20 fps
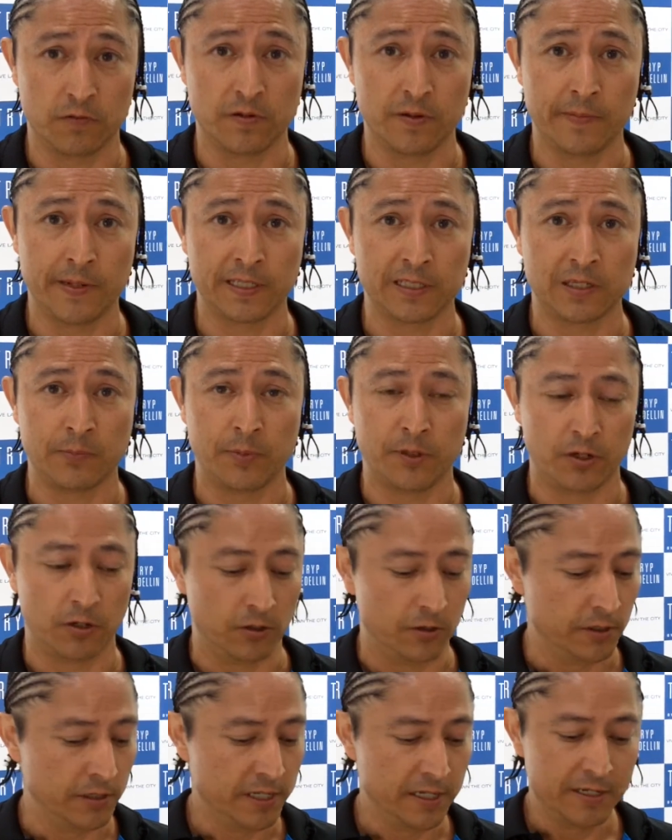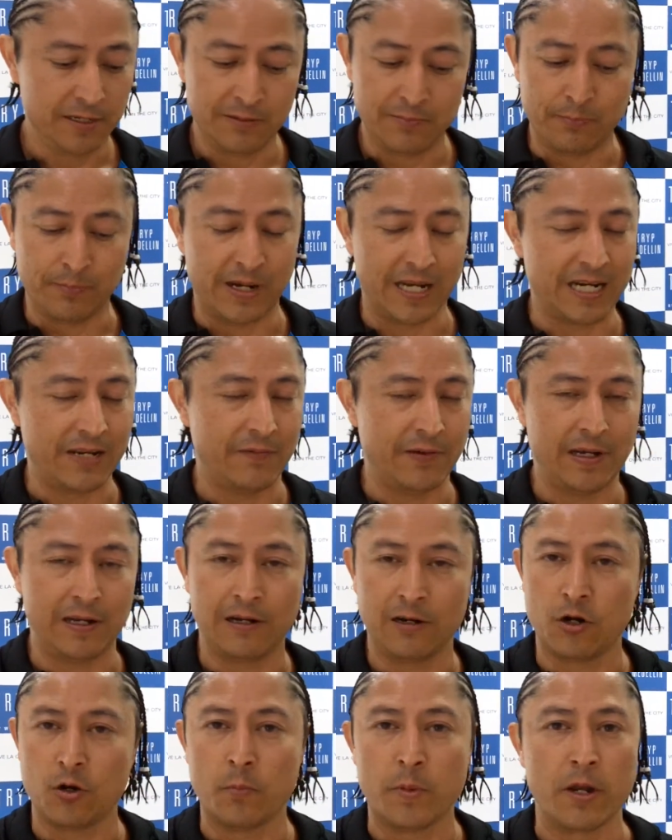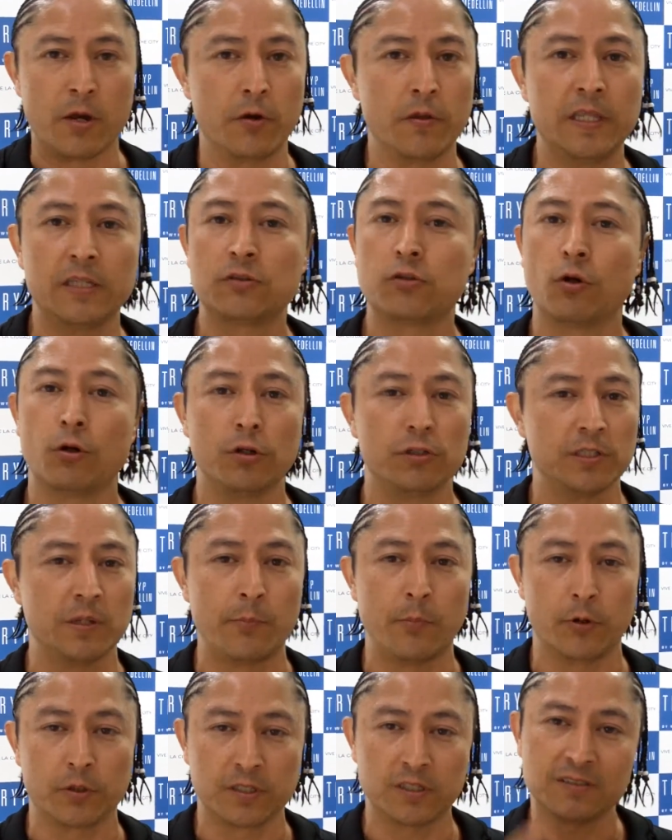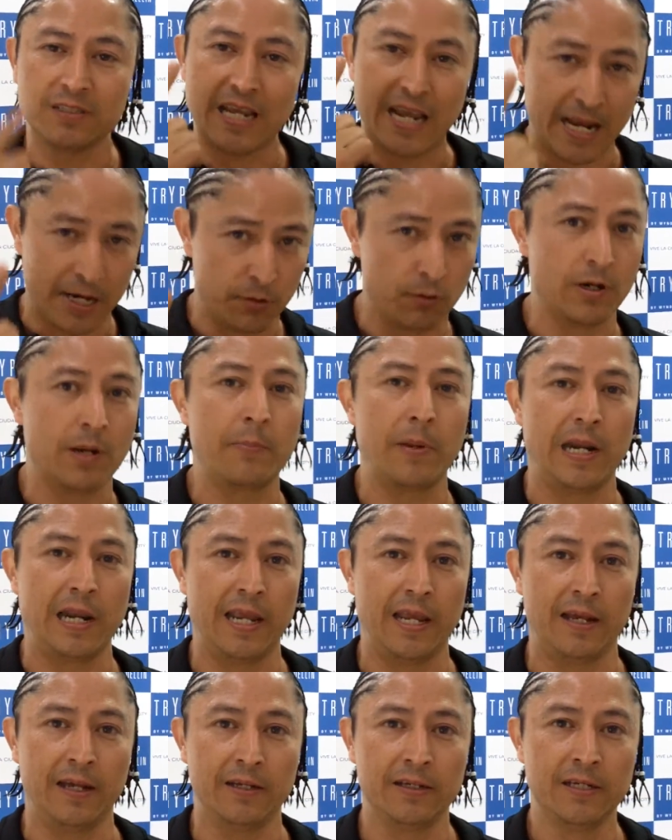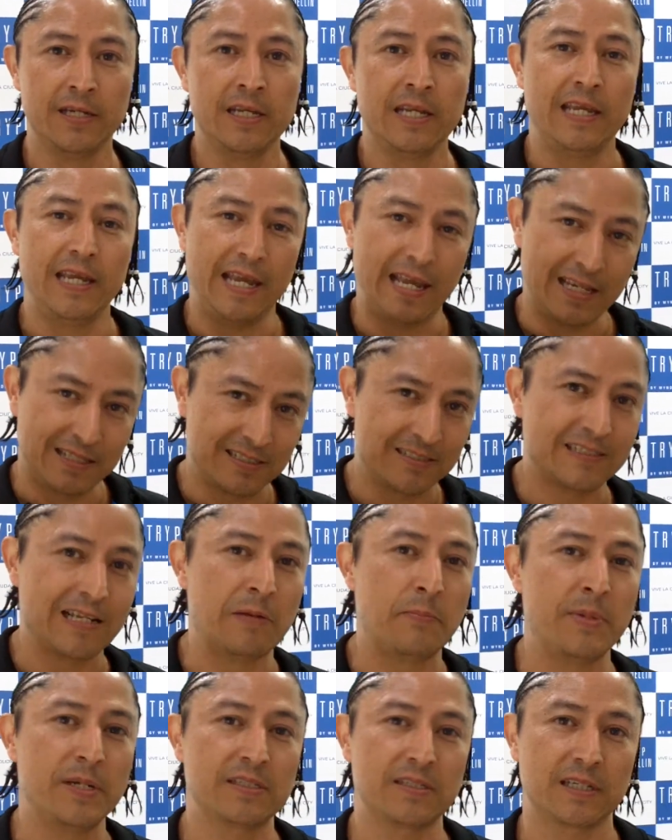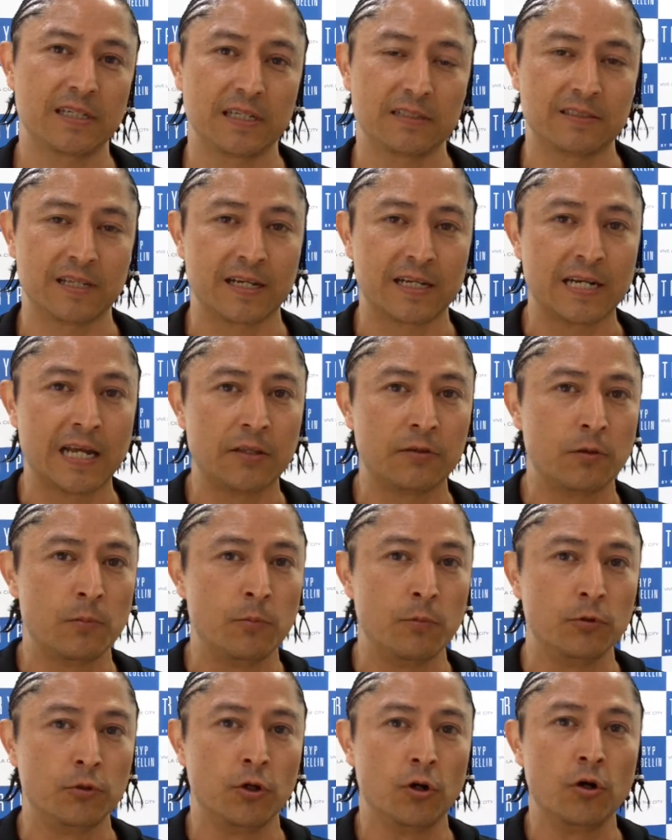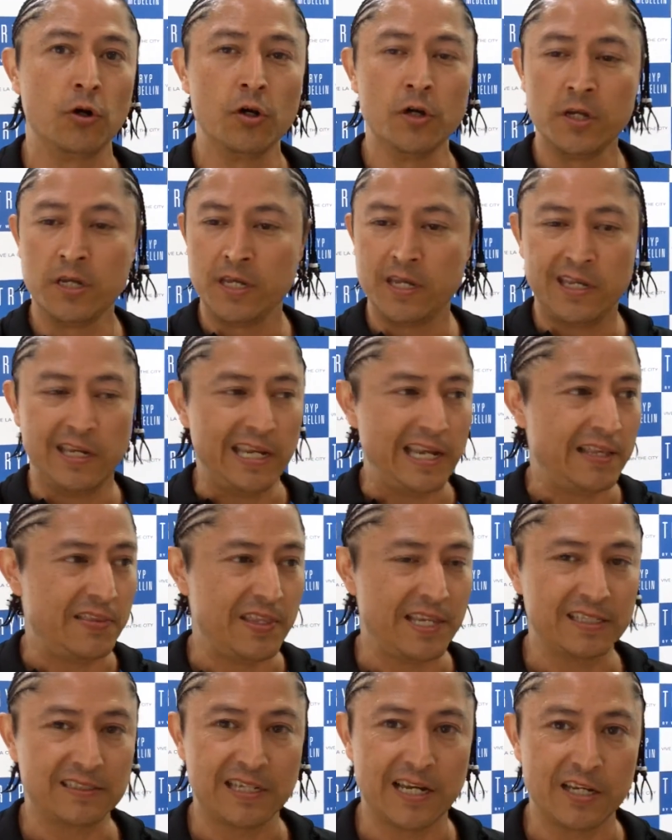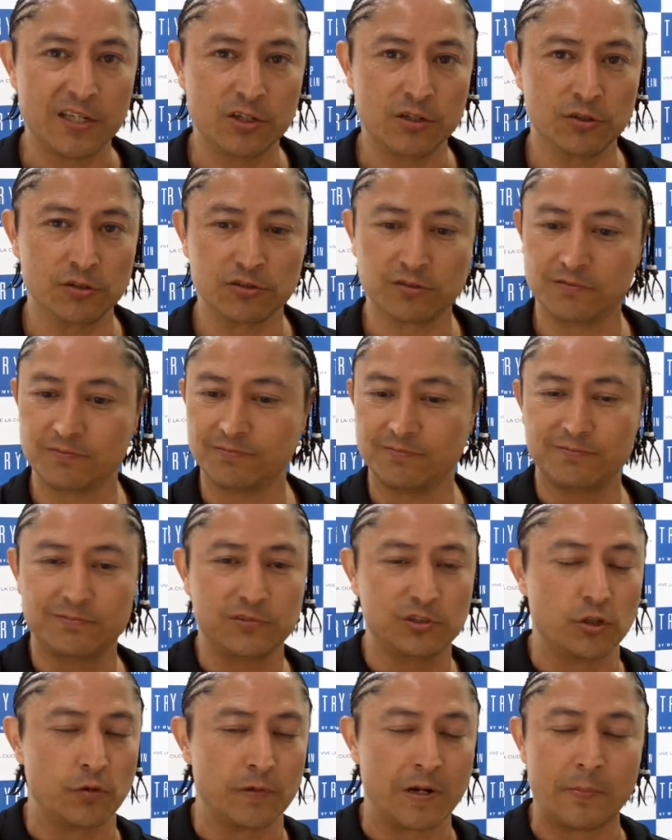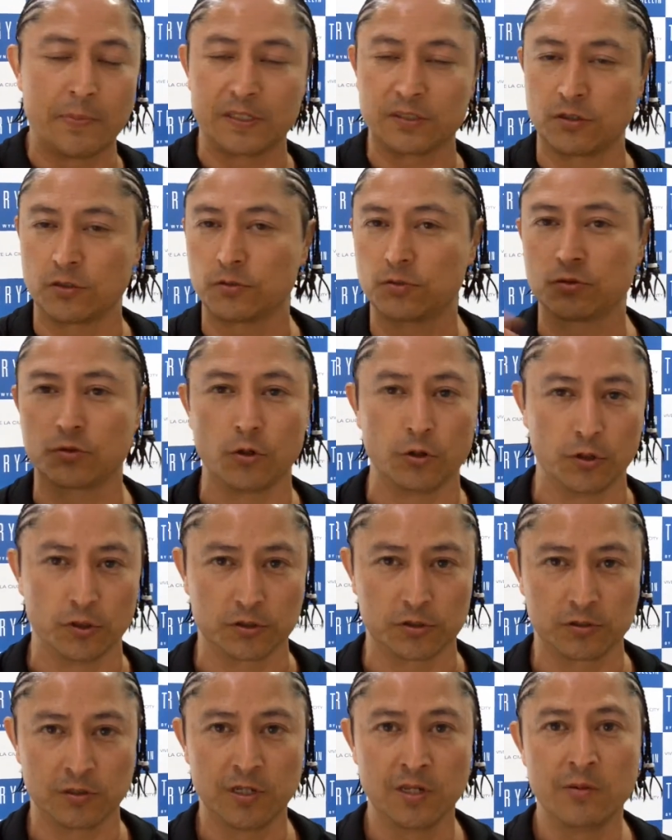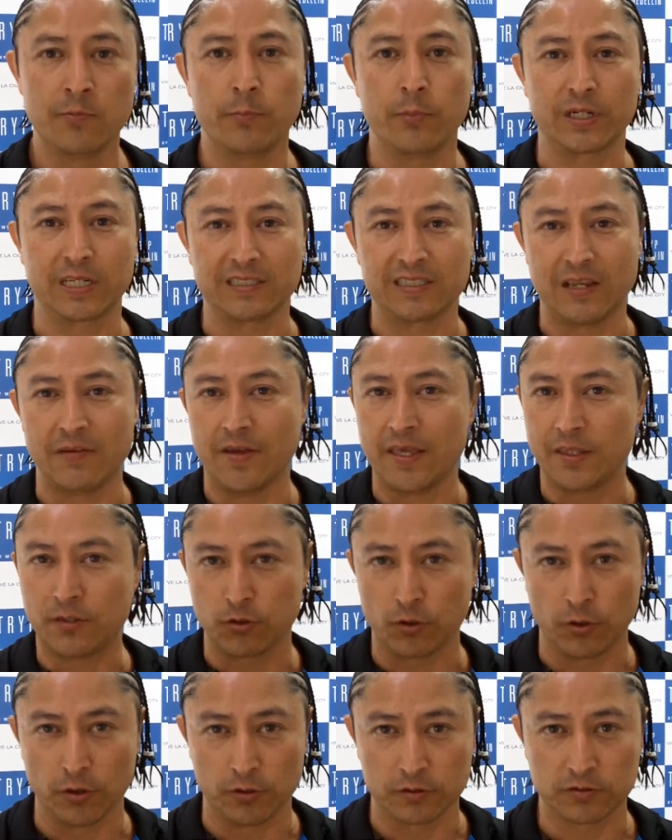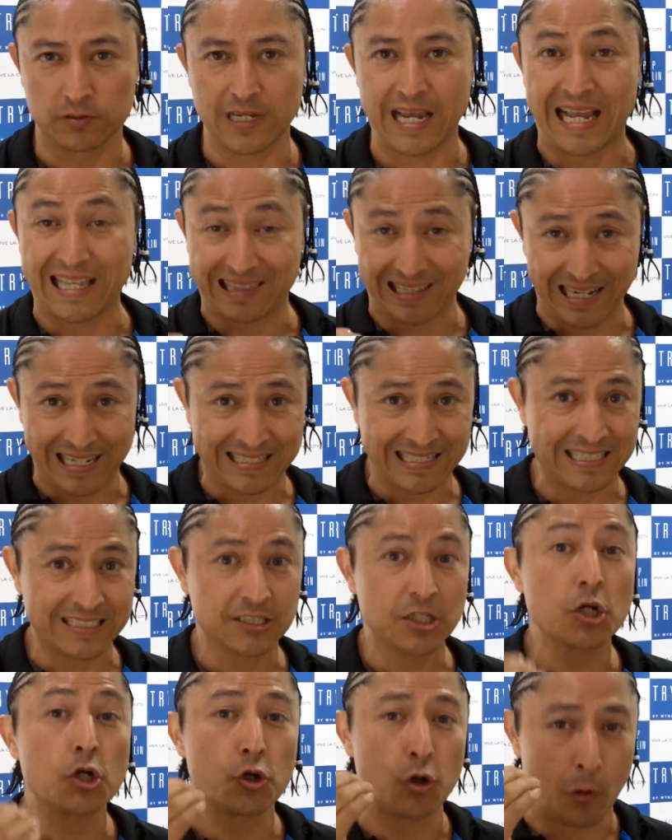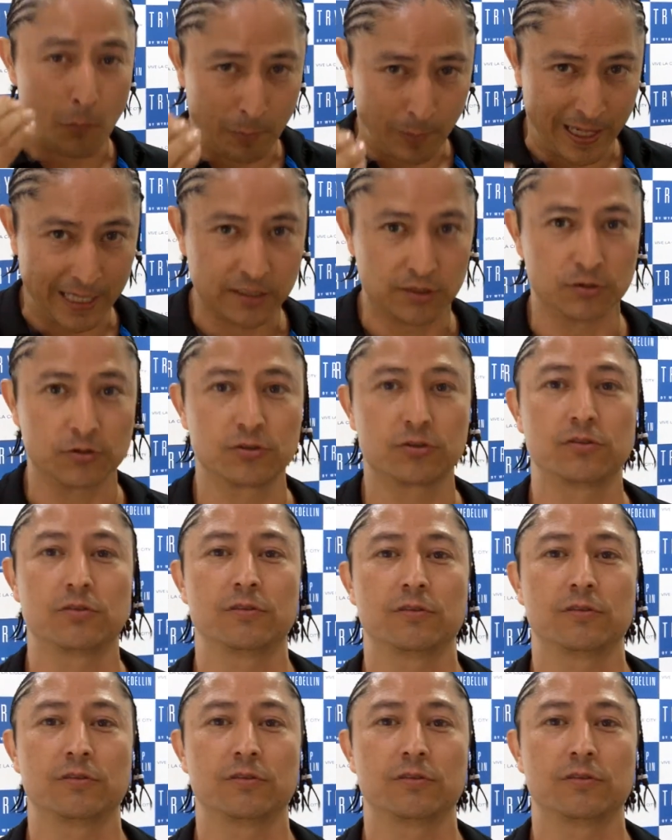obviamente, pero van a ver lo mejor de todos los deportes en una pelea. Ese es el mixta que está ganando el mundo. En 10 años sobrepasó todos, porque se ve de todos, atletas completos